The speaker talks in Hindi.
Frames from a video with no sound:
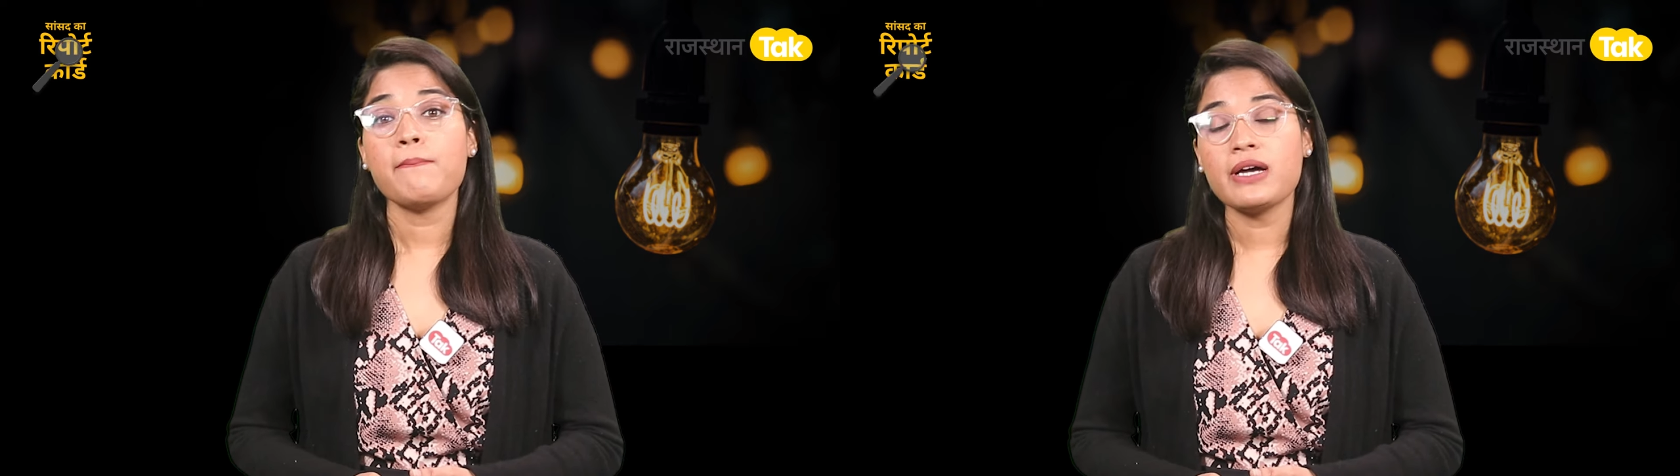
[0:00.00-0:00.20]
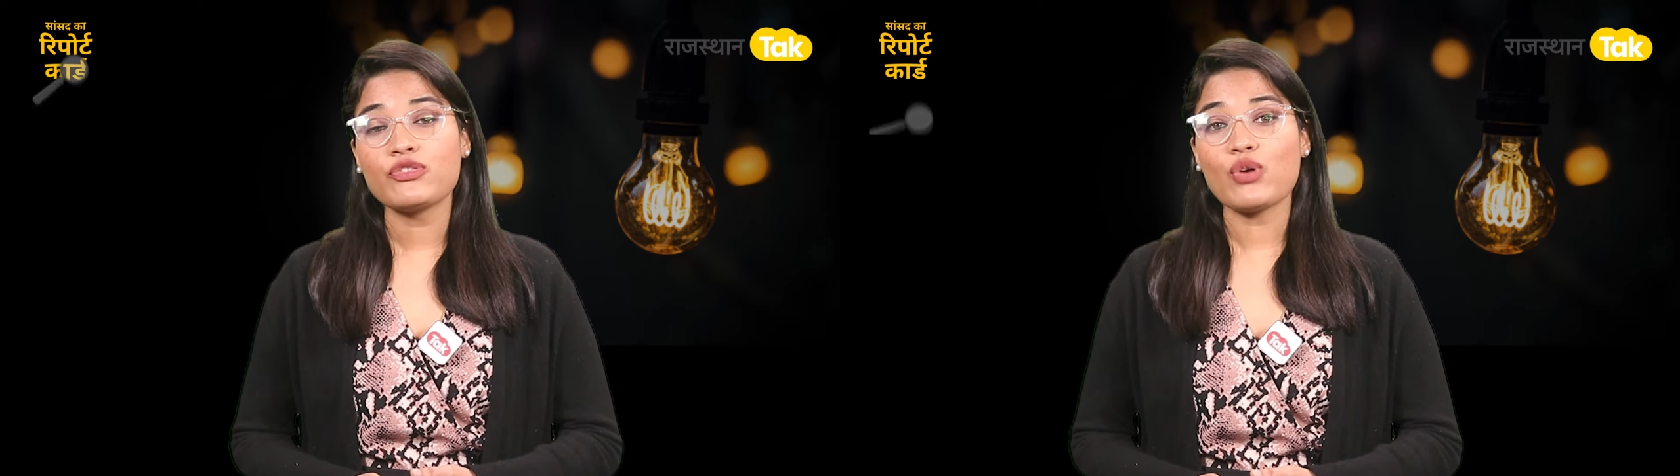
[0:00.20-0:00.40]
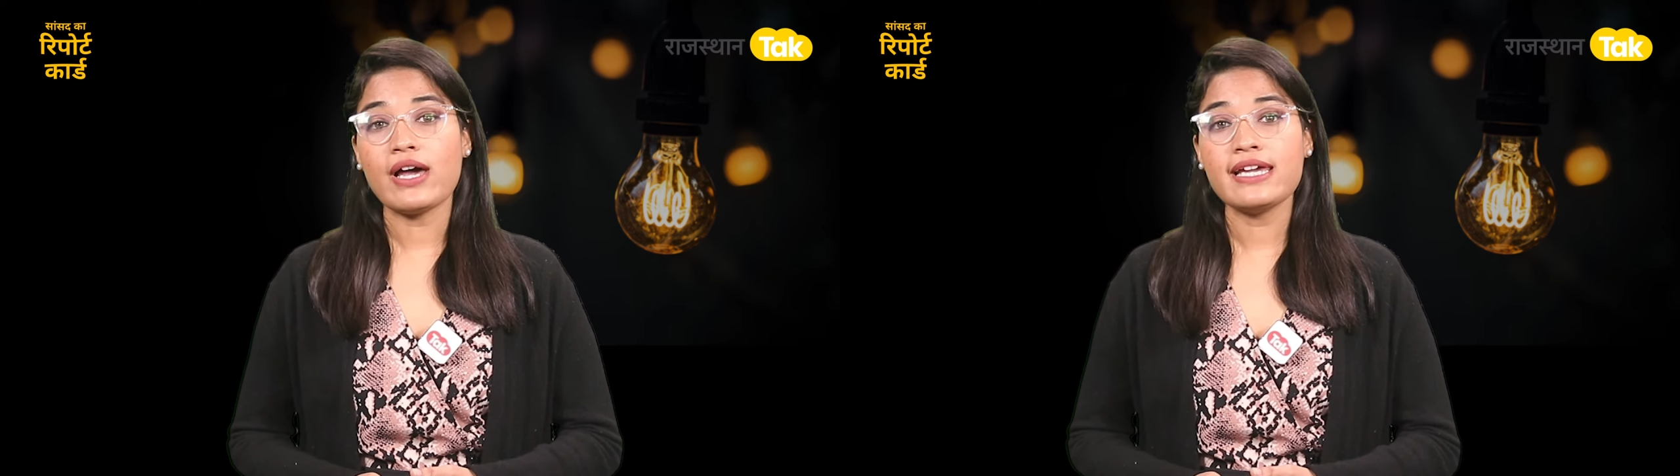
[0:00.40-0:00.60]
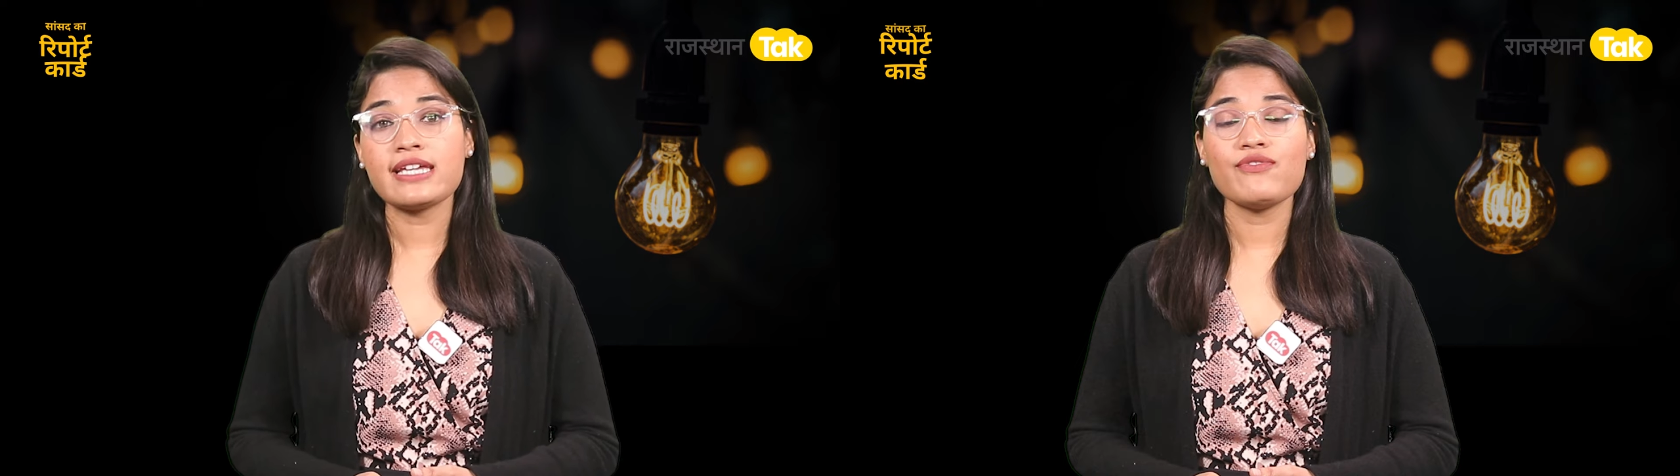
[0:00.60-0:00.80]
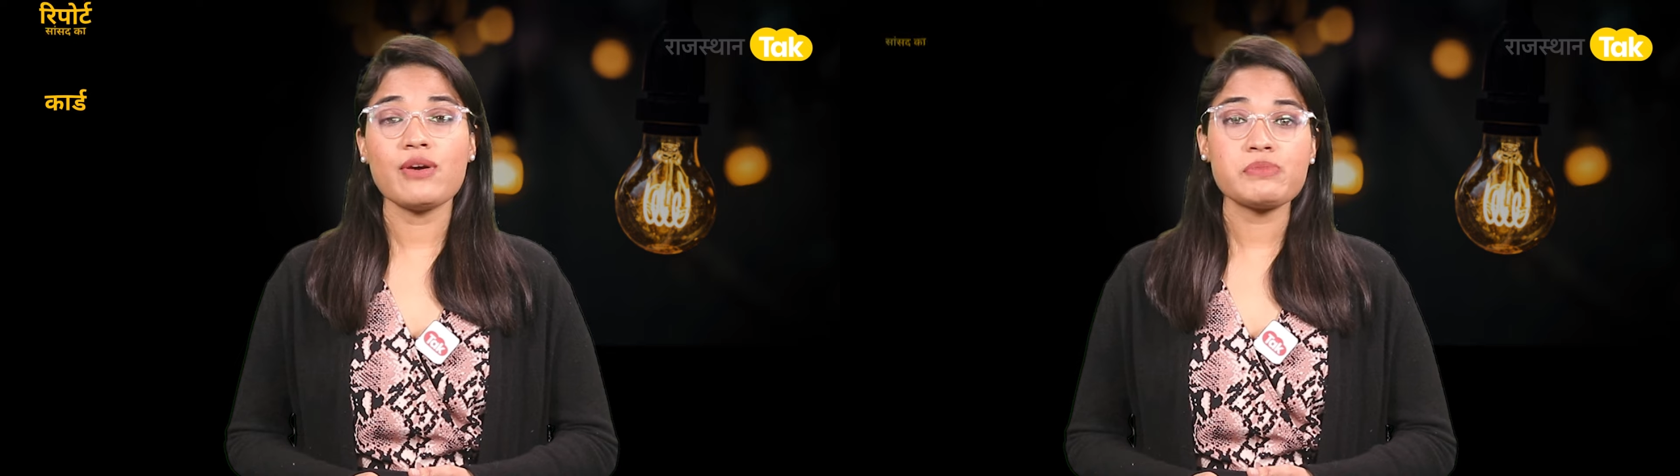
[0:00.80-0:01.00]
मंत्रालय
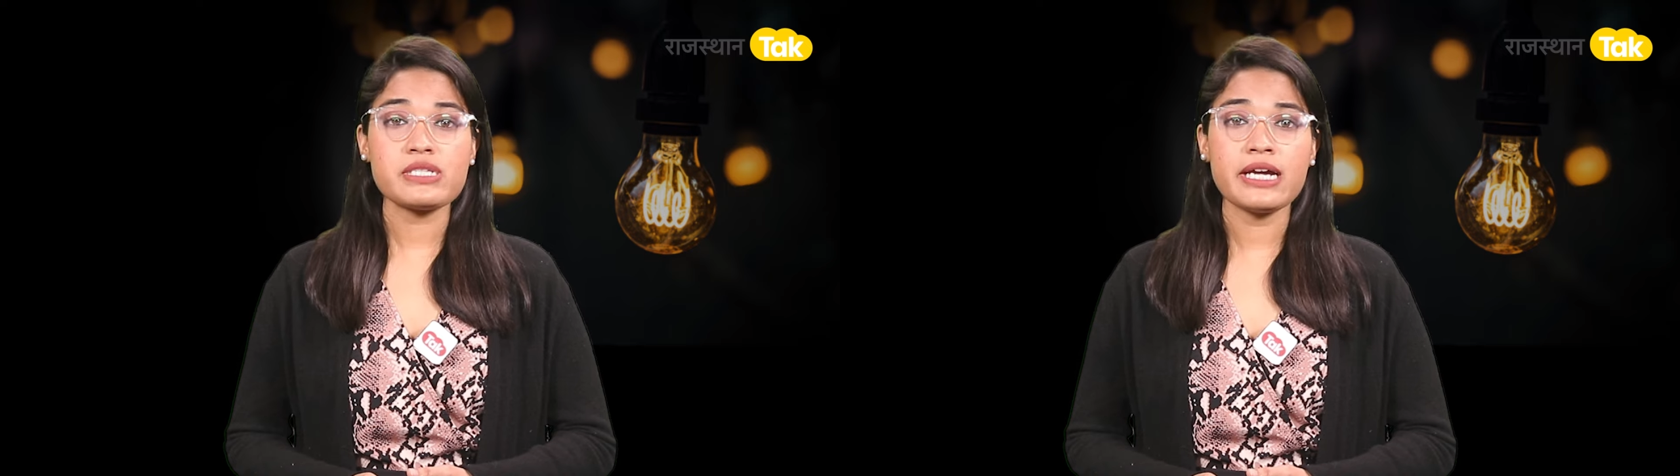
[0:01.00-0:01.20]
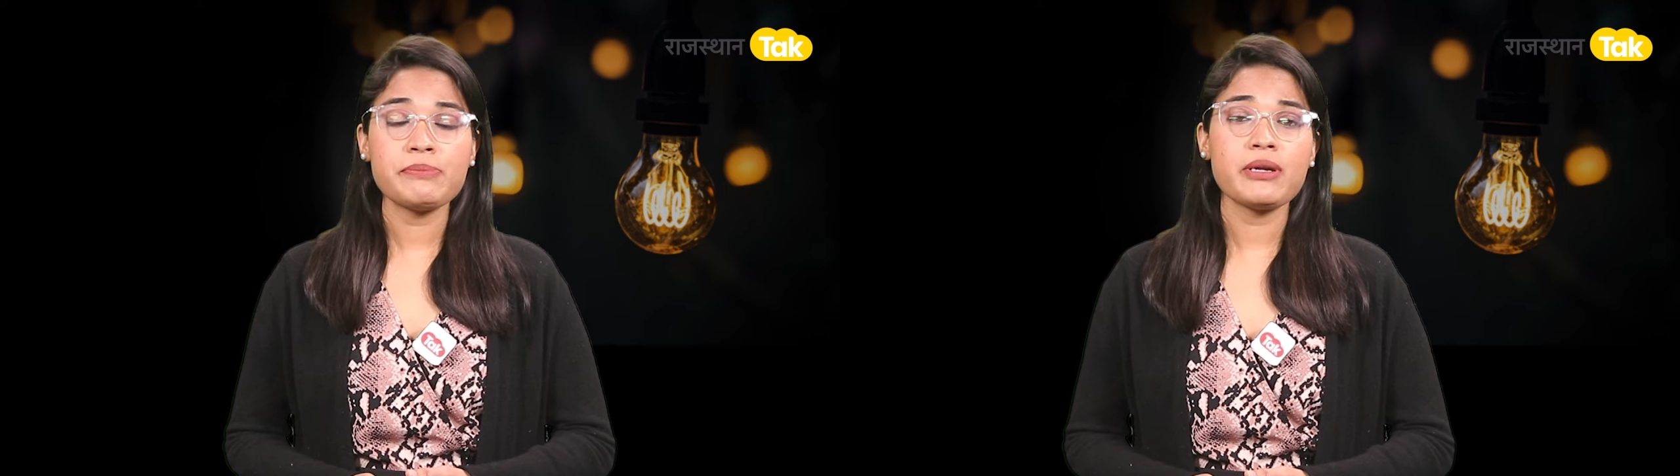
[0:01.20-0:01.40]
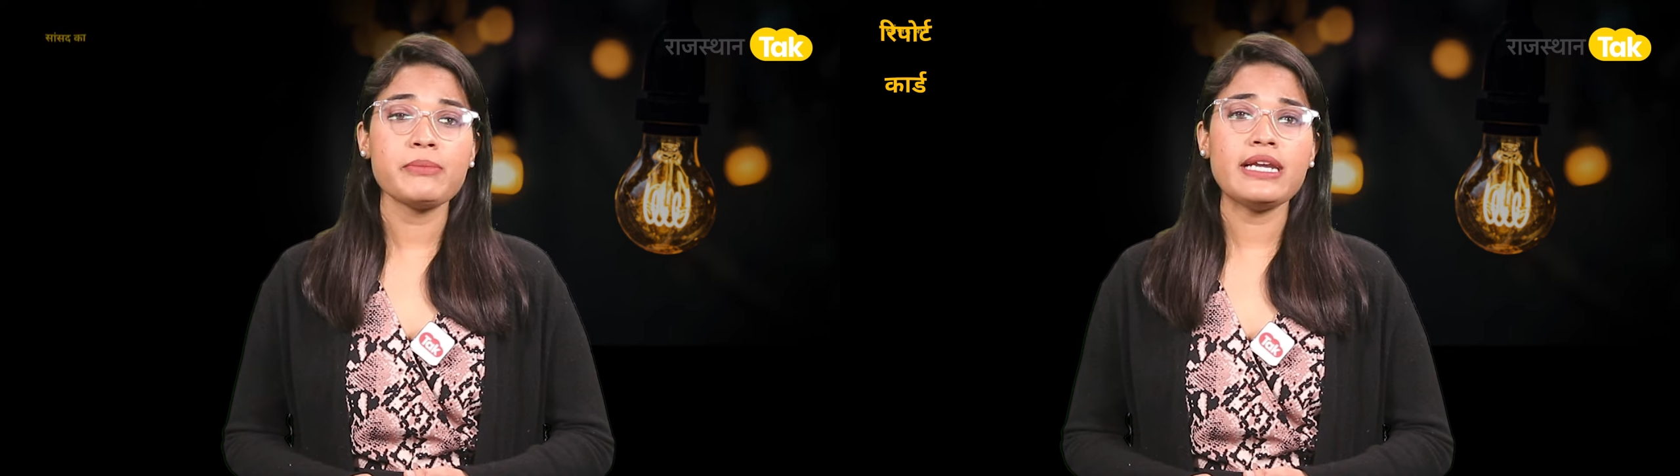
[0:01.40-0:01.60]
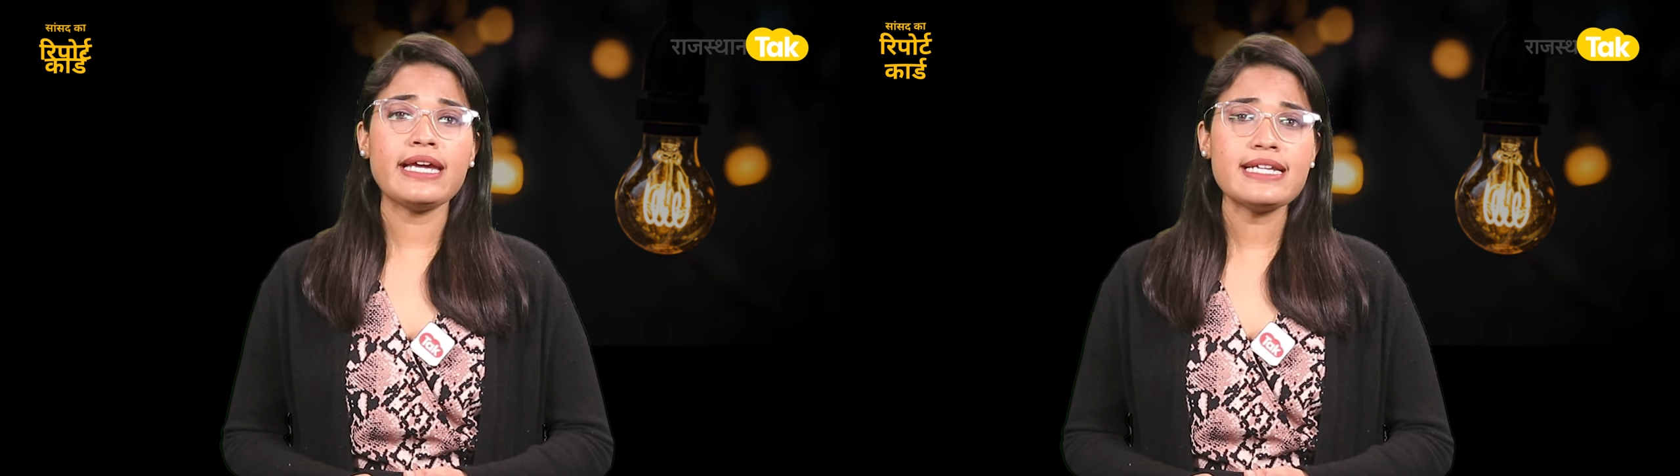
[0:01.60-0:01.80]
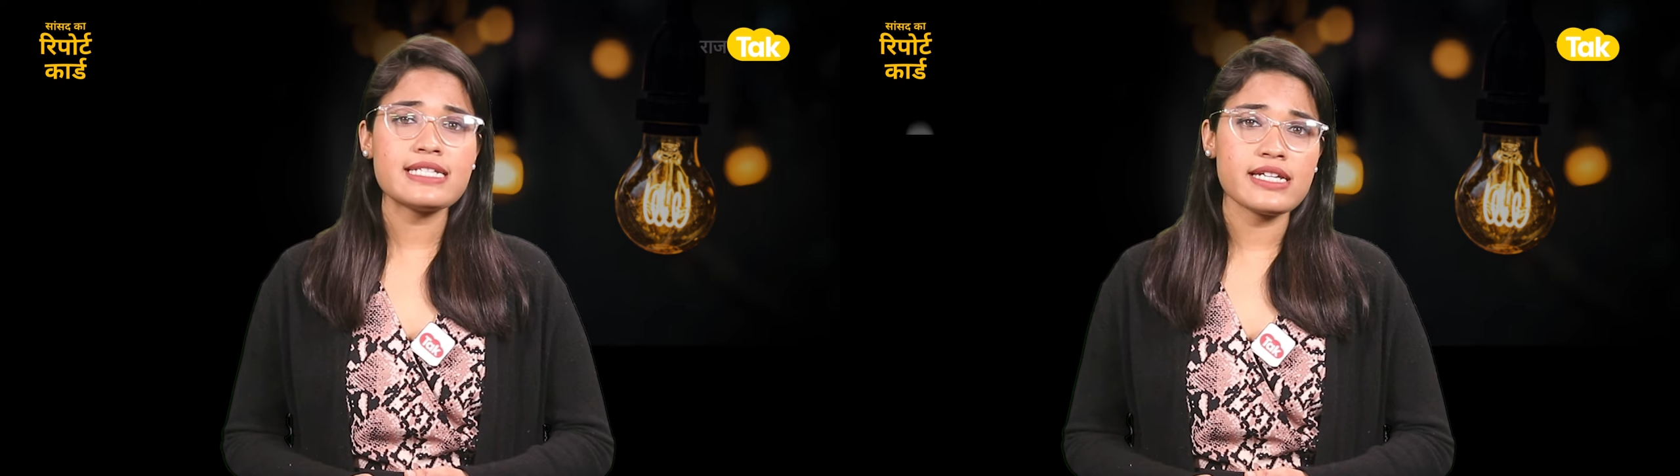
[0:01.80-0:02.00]
की वेबसाइट पर मिले